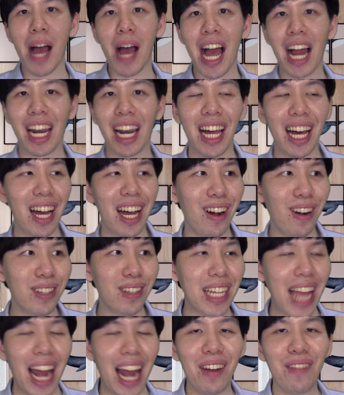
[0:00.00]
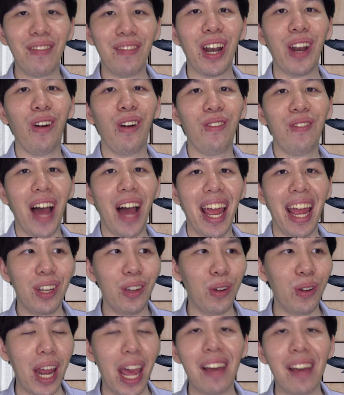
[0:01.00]
มากแล้วเขายัดมันลงไป อ
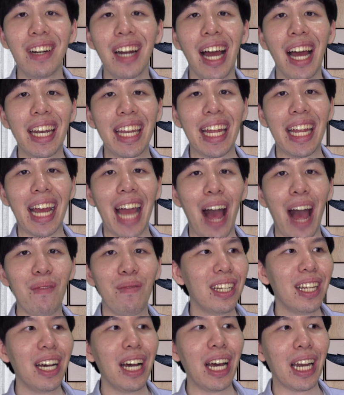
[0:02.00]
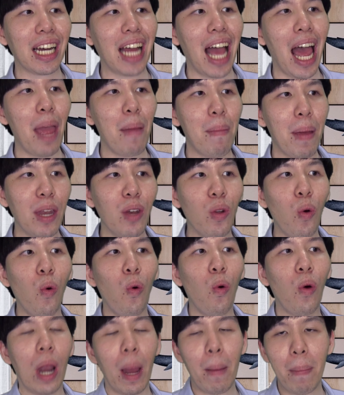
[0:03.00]
ยู่ในเรื่องนี้ครับถ้าเกิดใครไปดู
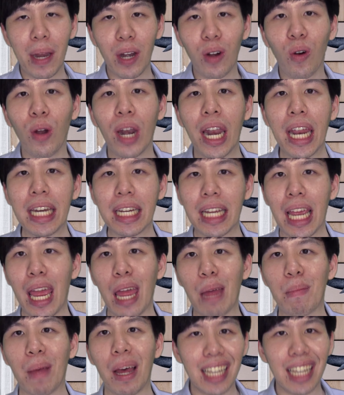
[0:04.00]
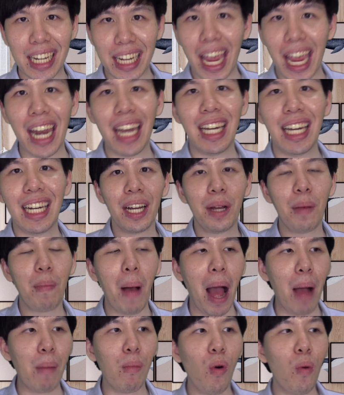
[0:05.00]
แล้วเป็นคนเล่นเกม จะเก็ตคือ
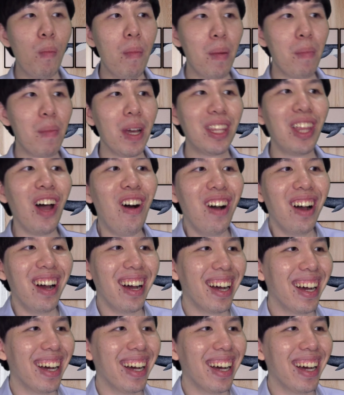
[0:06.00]
บางมุกมันไม่ตรง